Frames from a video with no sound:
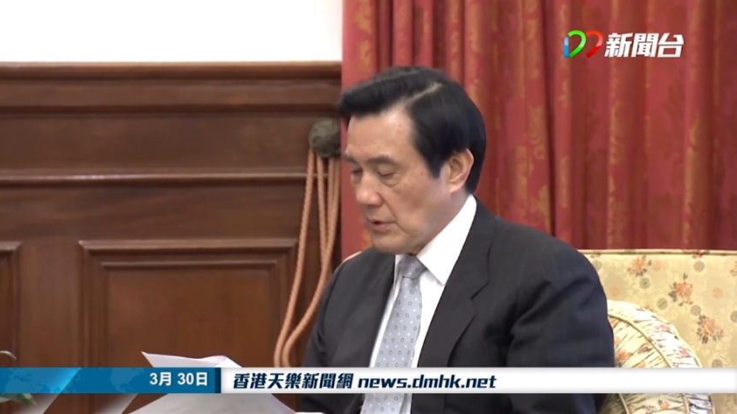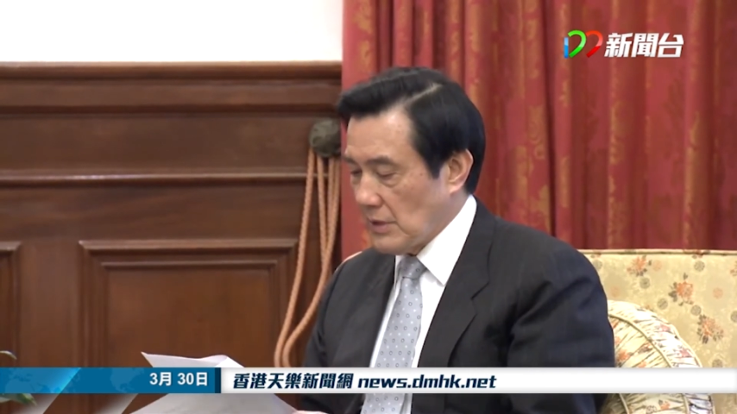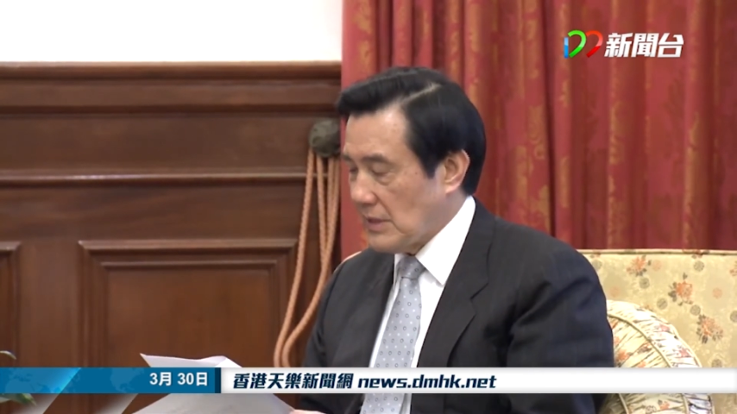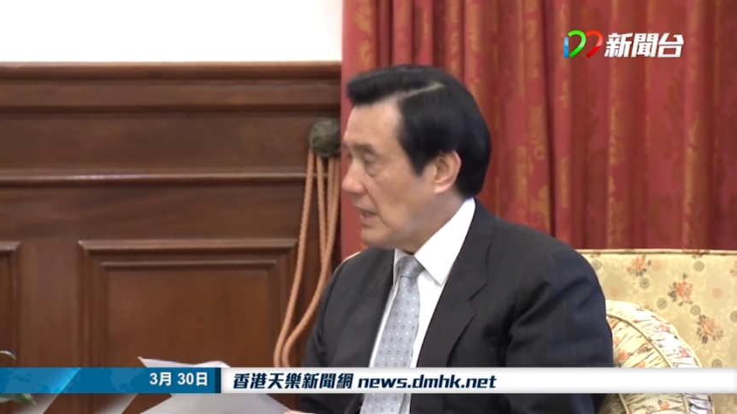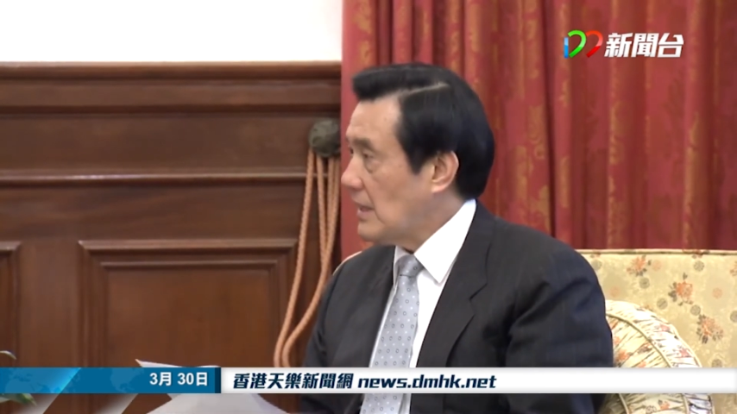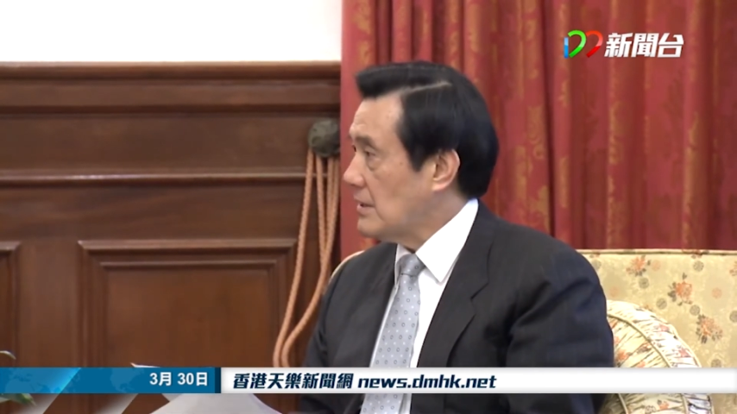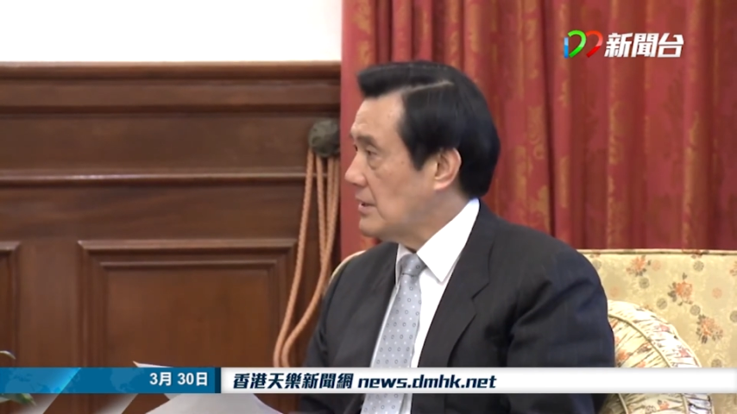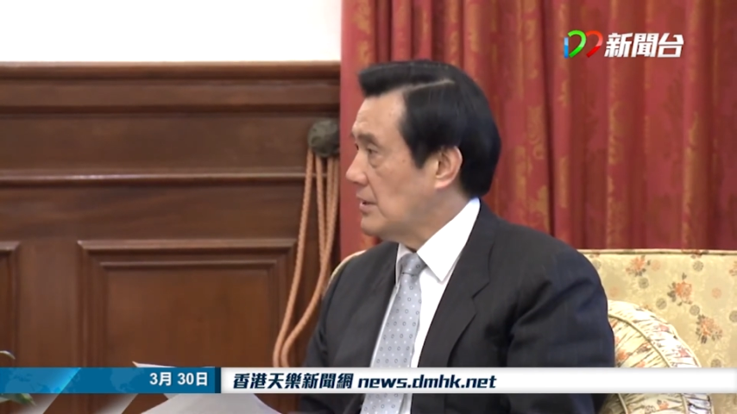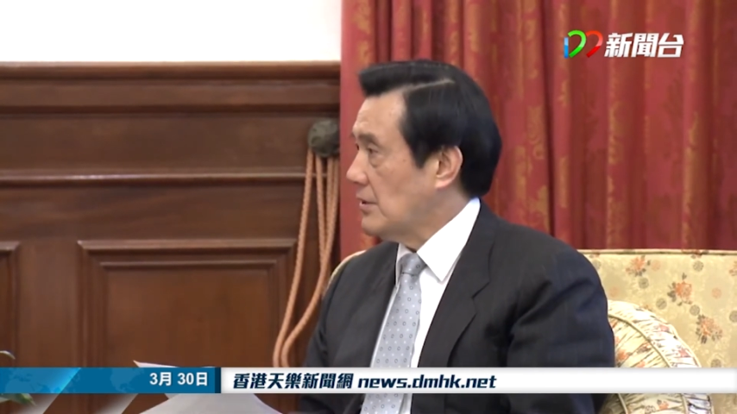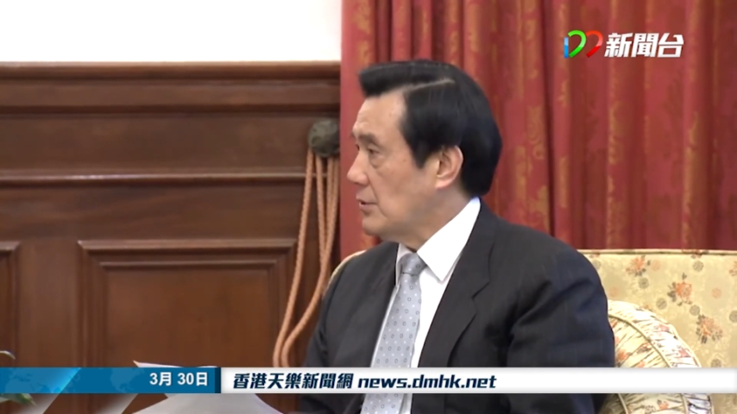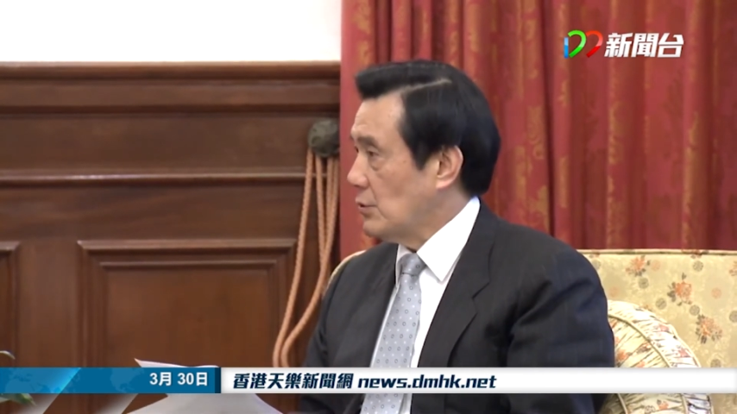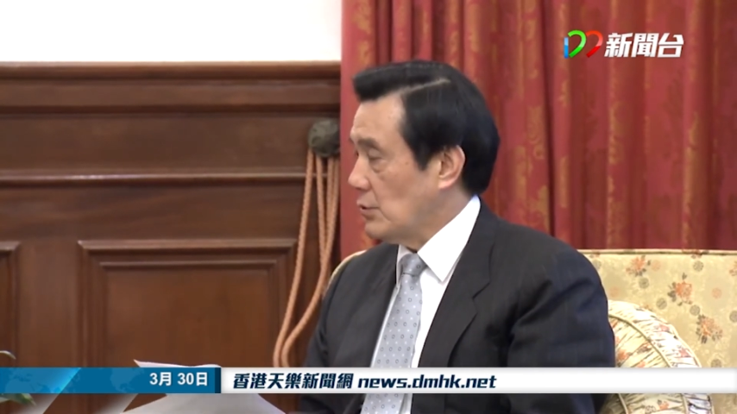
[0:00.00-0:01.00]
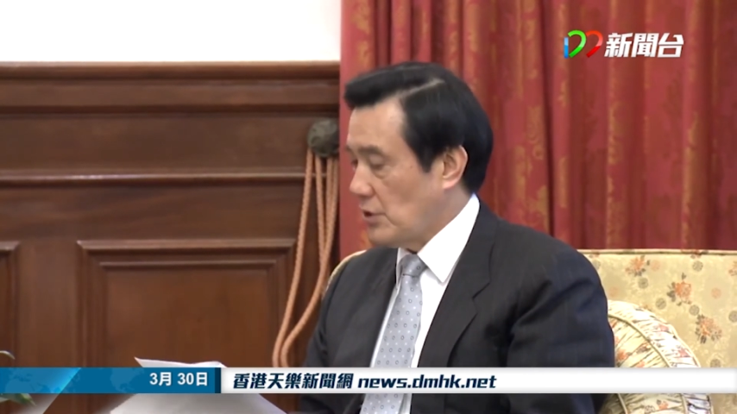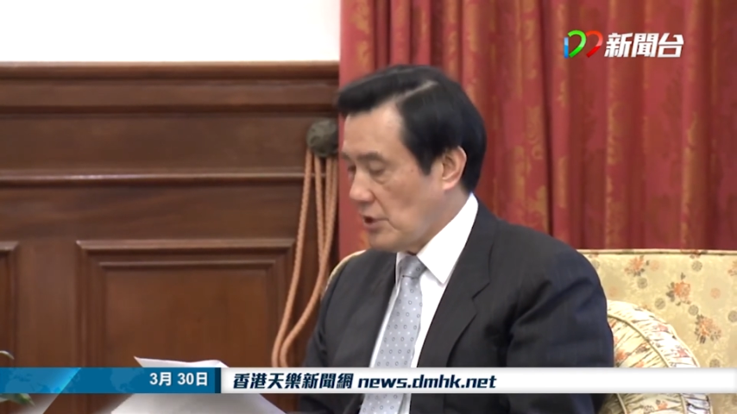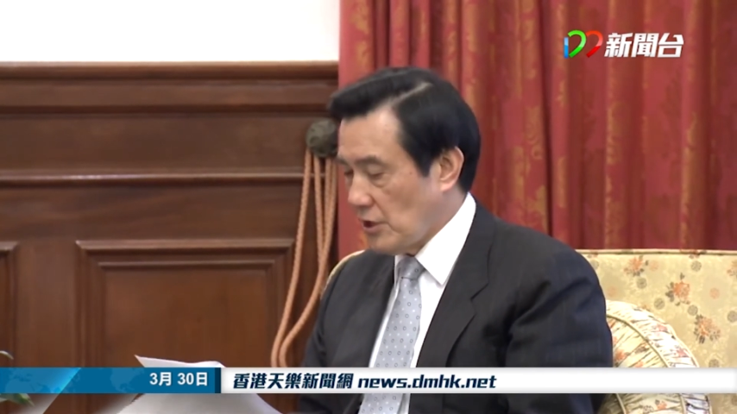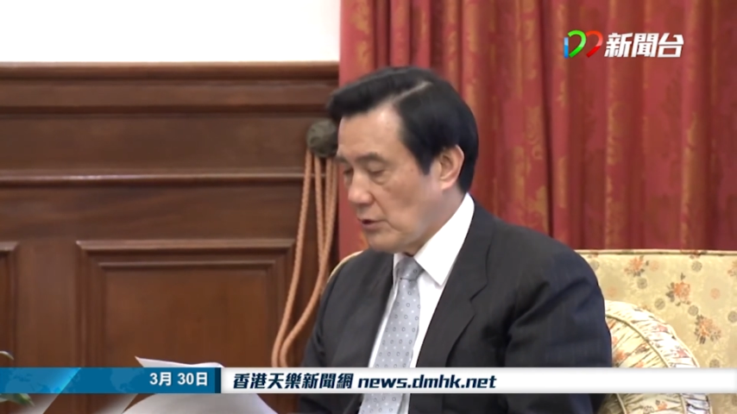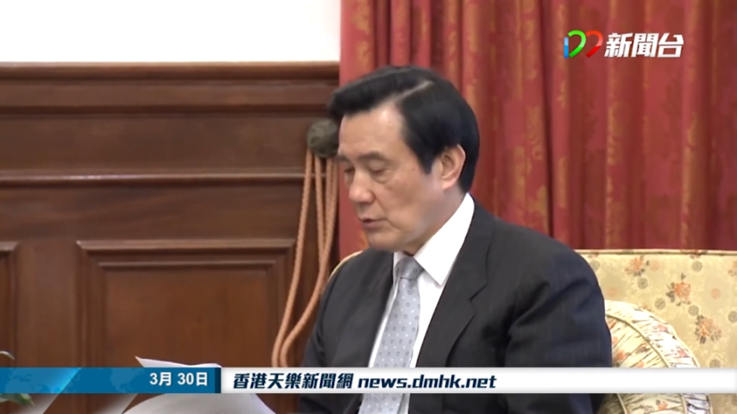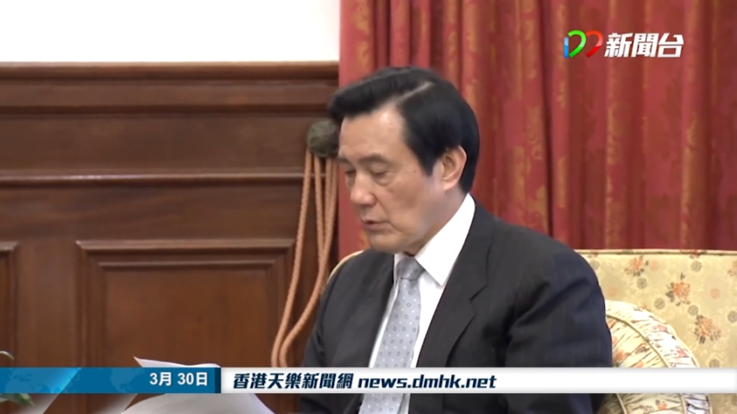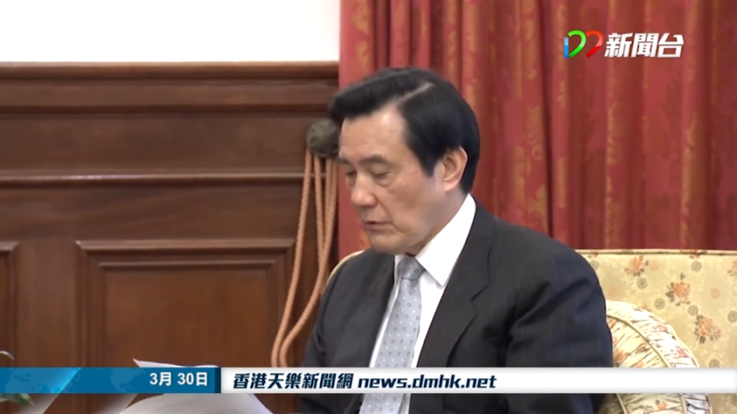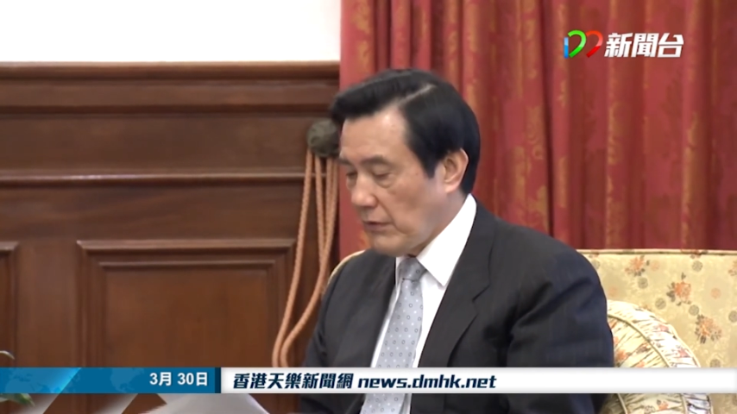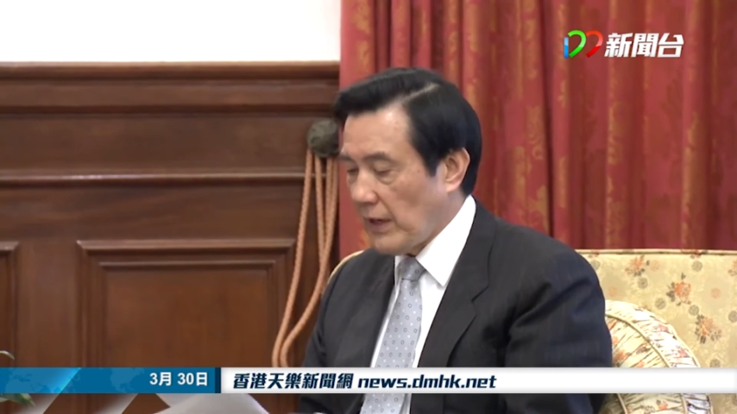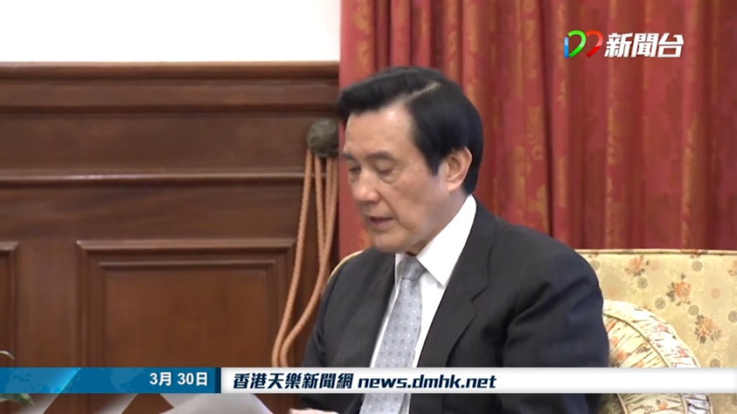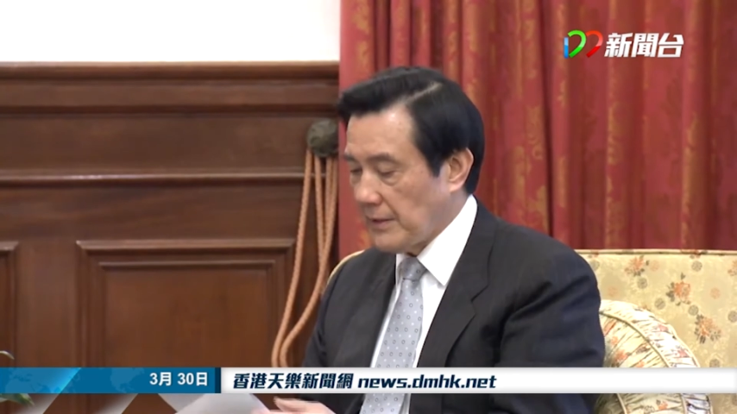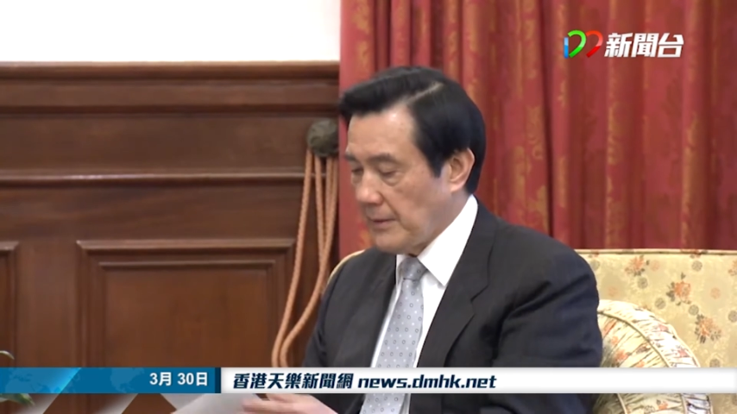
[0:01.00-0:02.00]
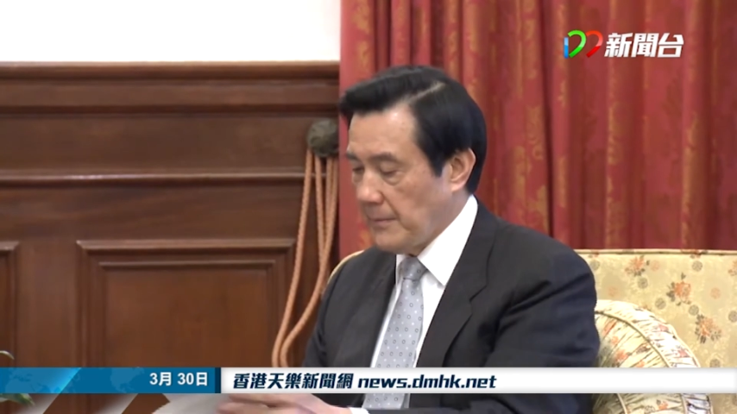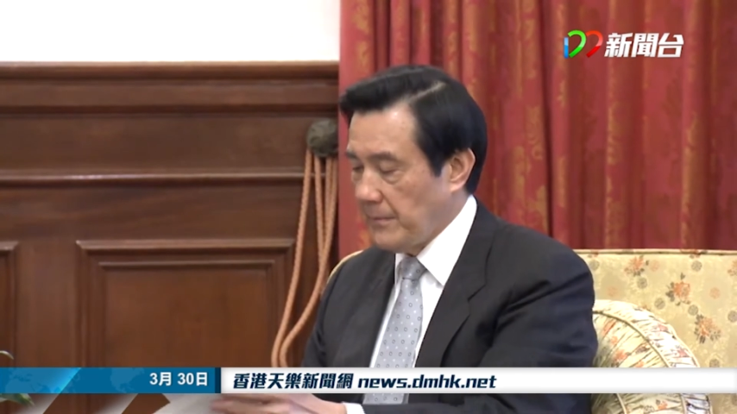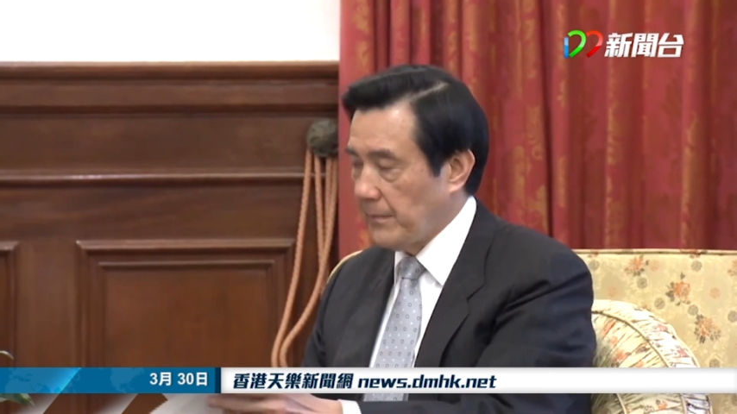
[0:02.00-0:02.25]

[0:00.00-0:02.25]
善意与气度的发言，